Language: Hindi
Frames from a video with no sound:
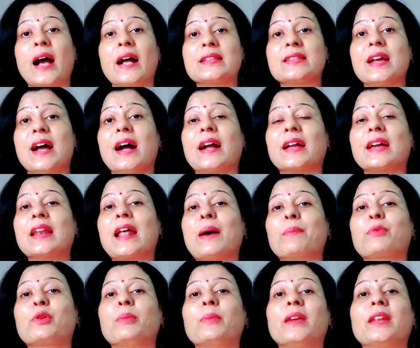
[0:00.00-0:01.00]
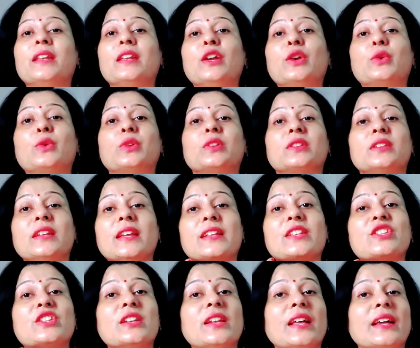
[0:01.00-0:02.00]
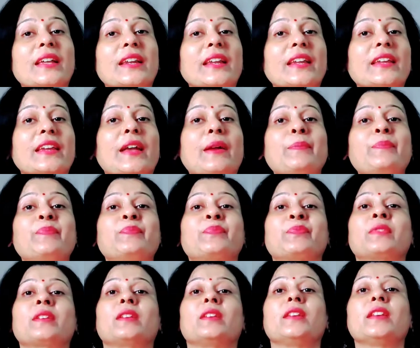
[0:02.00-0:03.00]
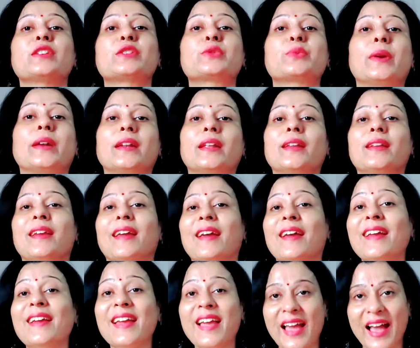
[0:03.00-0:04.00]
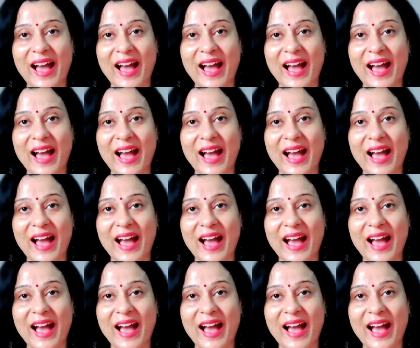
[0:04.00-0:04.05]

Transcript: अच्छा अगर आपको मेरी ये कुर्ती अच्छी लग रही है ये स्वेटिंग है